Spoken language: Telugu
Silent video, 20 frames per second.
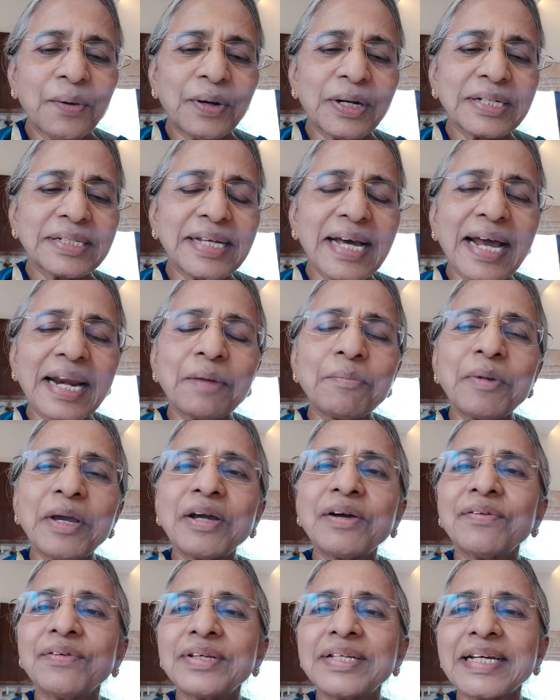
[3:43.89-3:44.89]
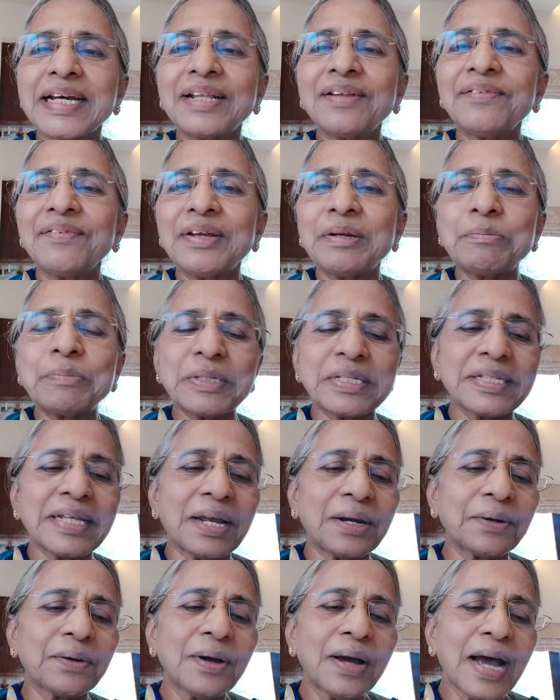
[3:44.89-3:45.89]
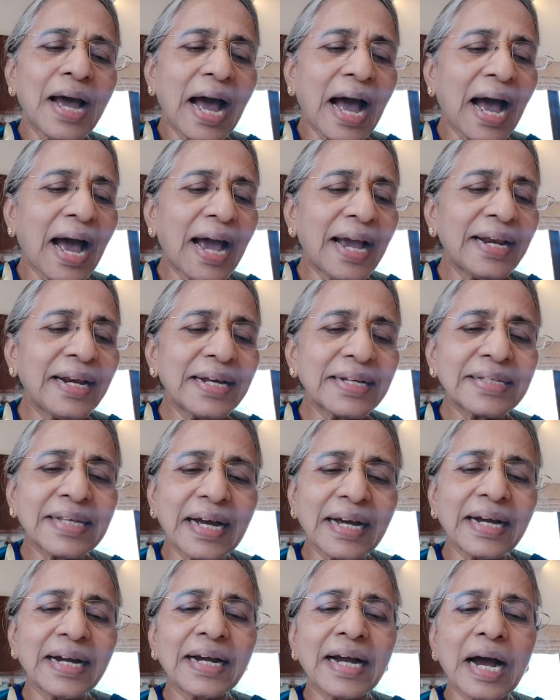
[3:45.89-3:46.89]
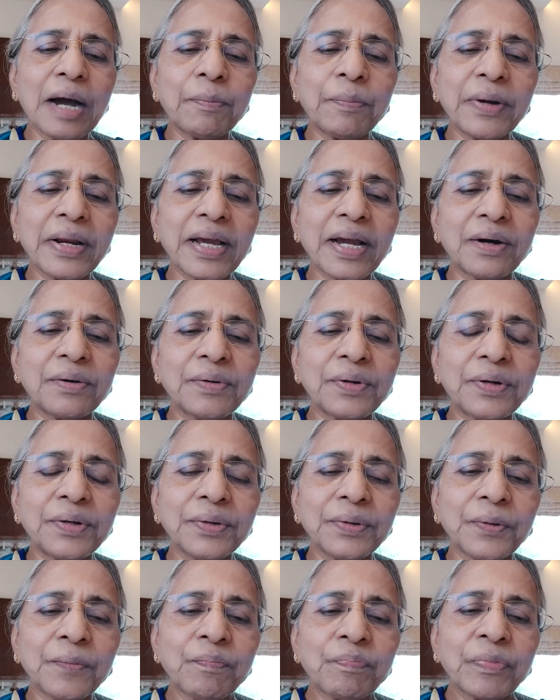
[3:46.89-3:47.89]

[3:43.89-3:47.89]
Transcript: ఒకసారి మీకు చదివి వినిపిస్తాను ఆయన సంఘ కాపరిగా ఉంటూ